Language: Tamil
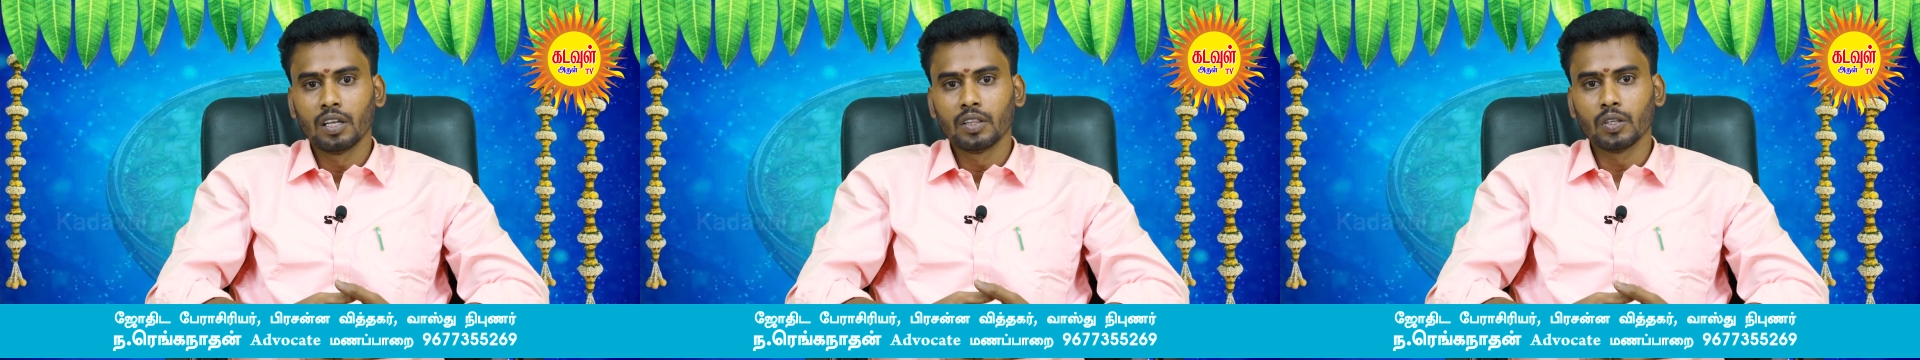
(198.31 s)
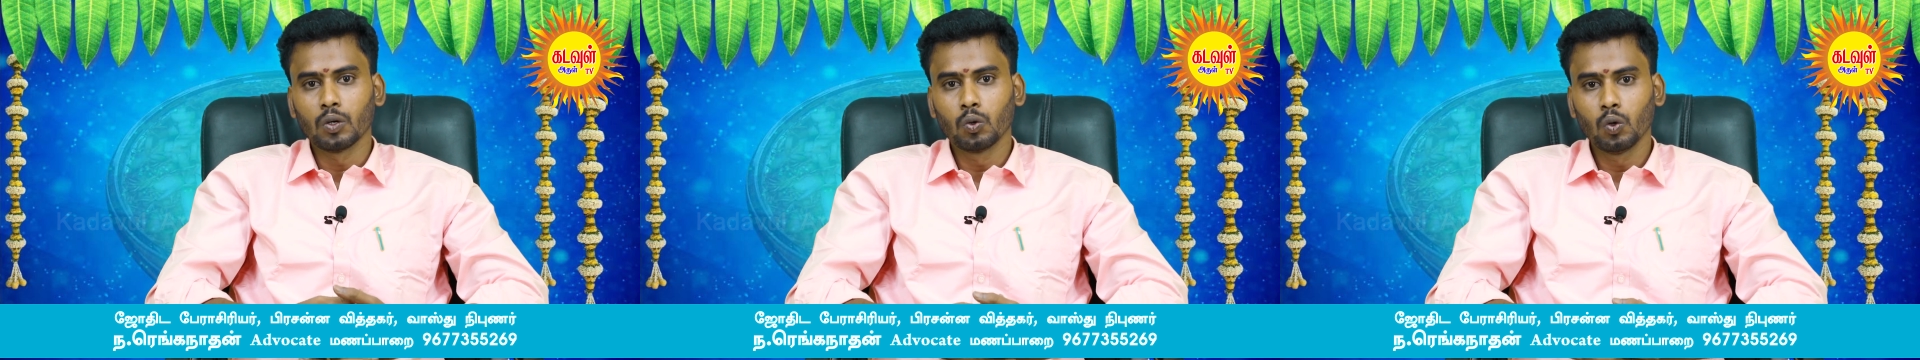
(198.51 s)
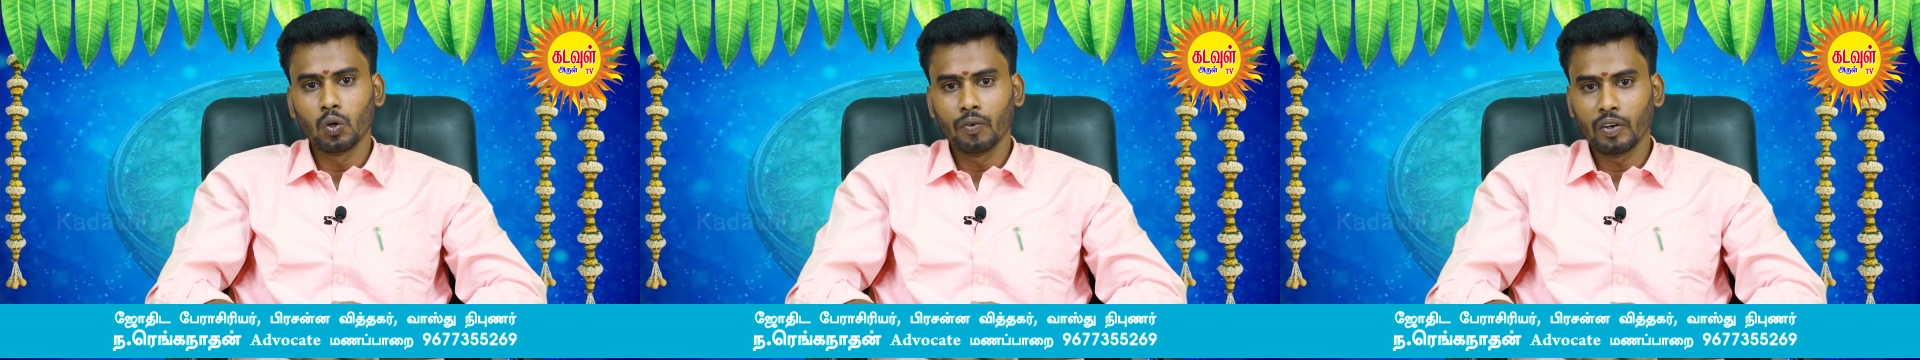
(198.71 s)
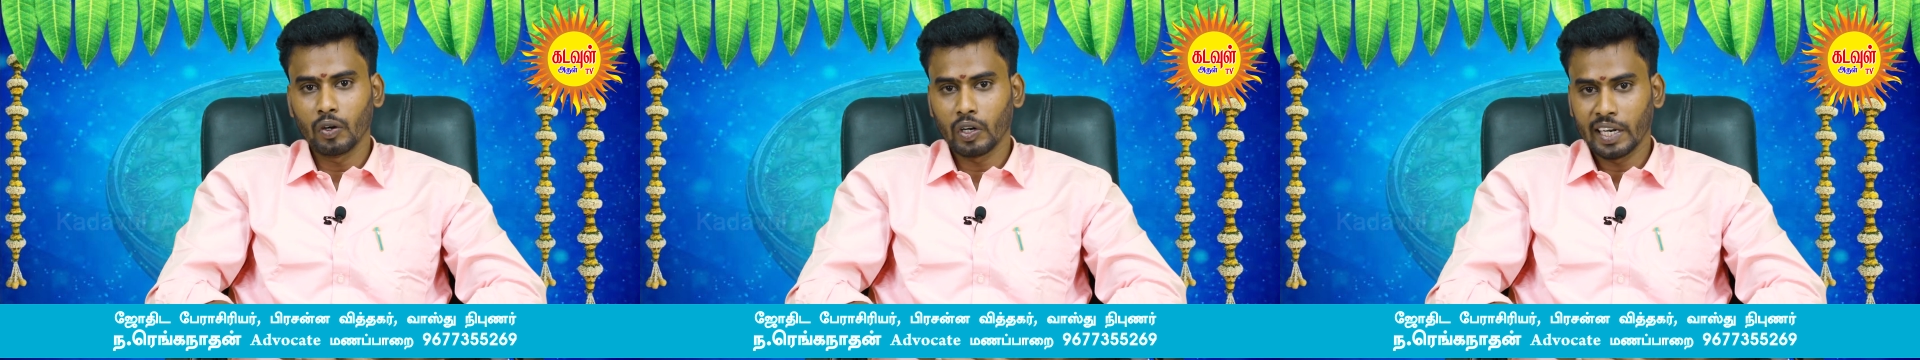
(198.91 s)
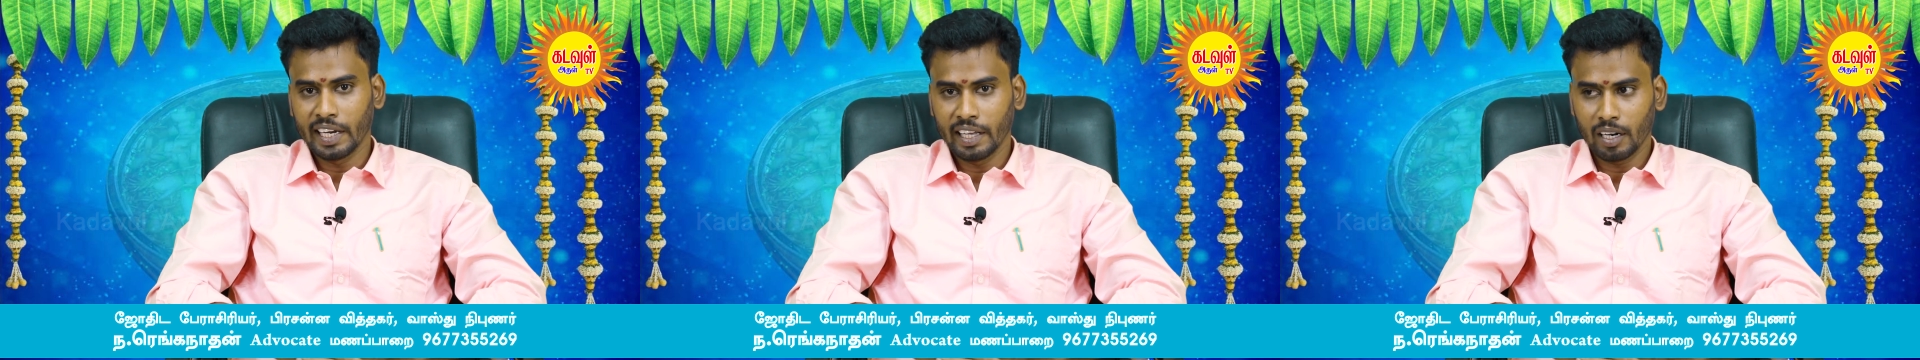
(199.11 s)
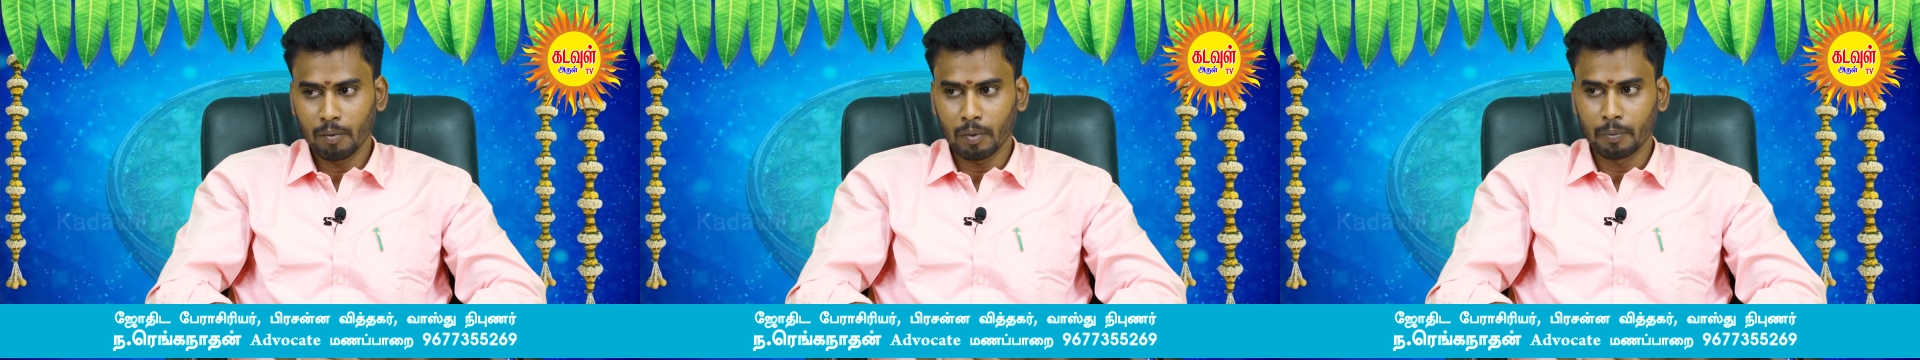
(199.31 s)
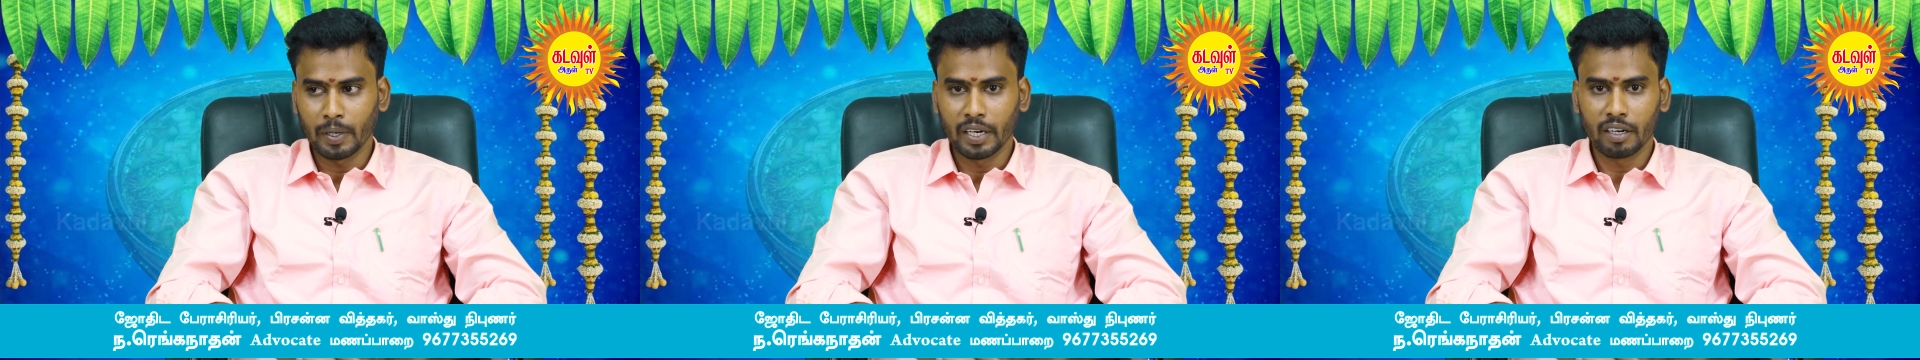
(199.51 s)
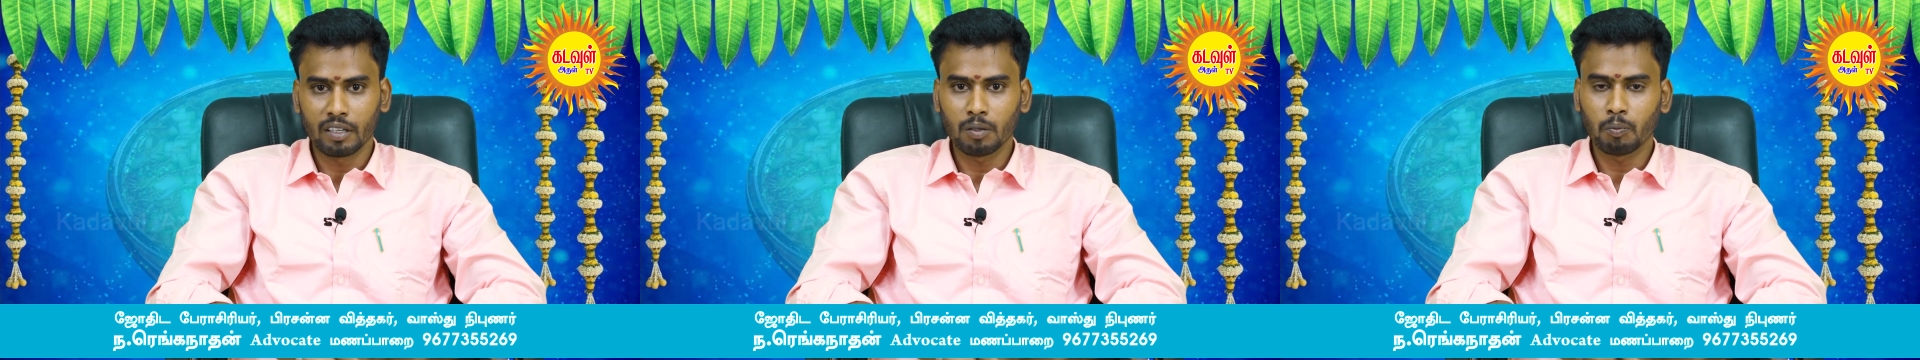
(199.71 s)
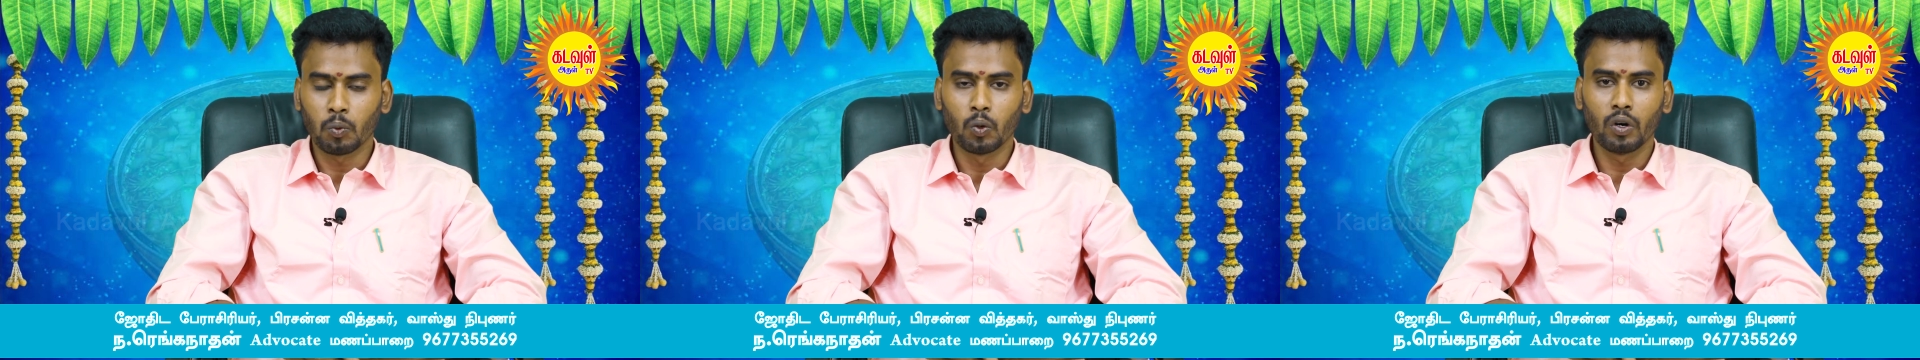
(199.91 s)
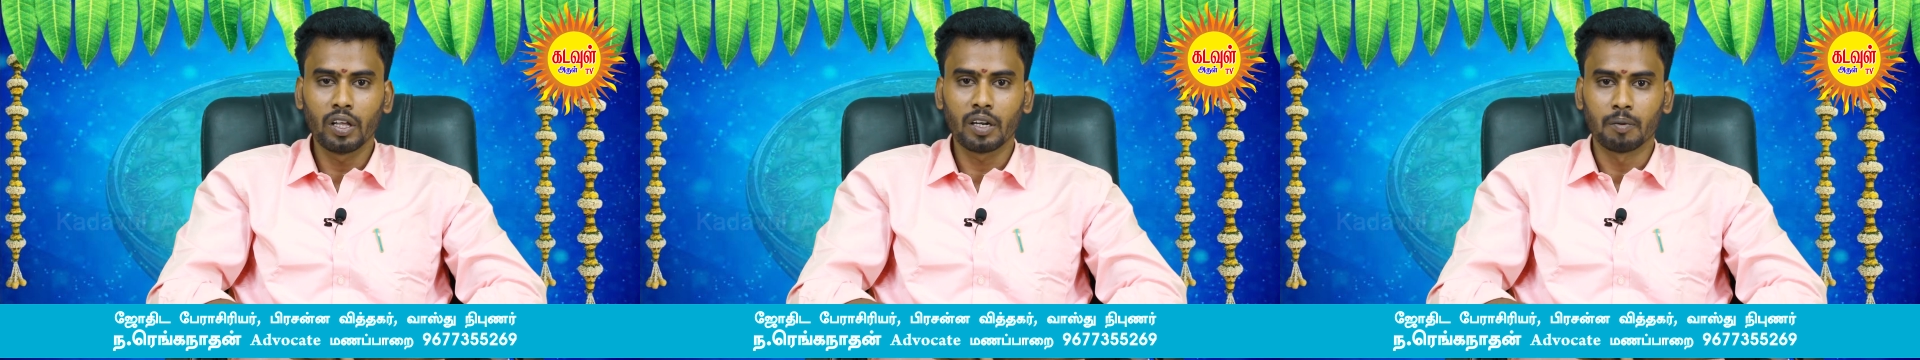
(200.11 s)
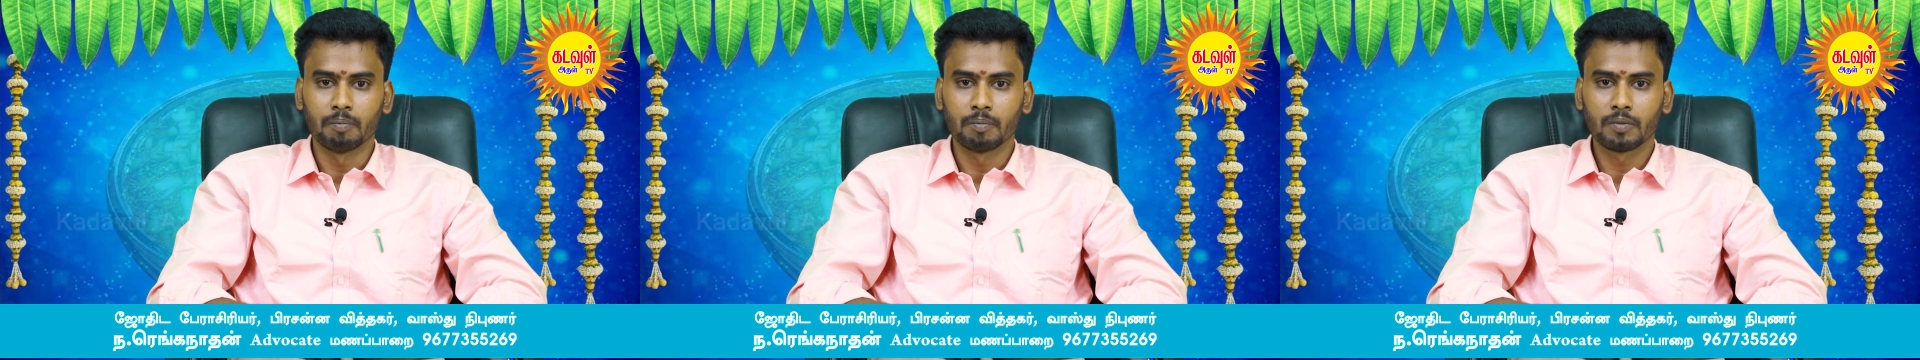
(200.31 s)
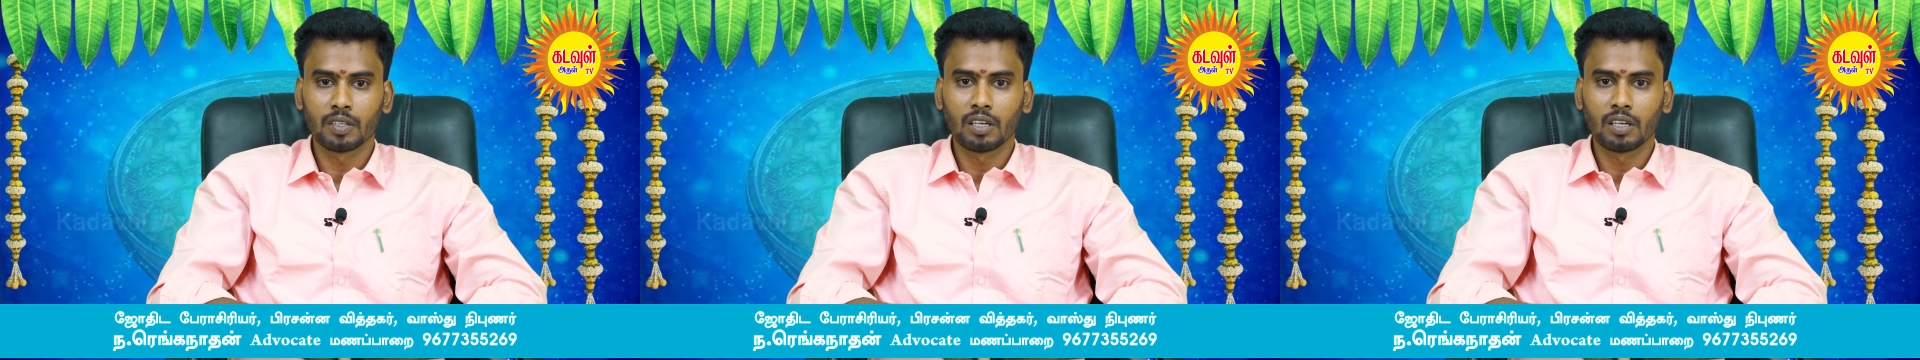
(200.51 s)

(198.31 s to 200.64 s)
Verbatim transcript: இந்த குருவினுடைய நிறம் அப்படின்றது பொன்னிறம்